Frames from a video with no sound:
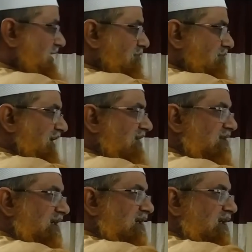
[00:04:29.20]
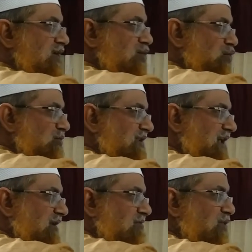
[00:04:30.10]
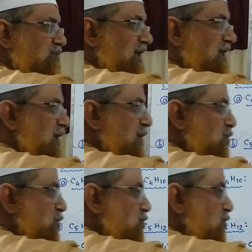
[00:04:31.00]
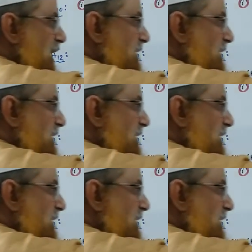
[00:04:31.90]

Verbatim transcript: এটা পেন্টেন টু মিথাইল বিউটেন টু টু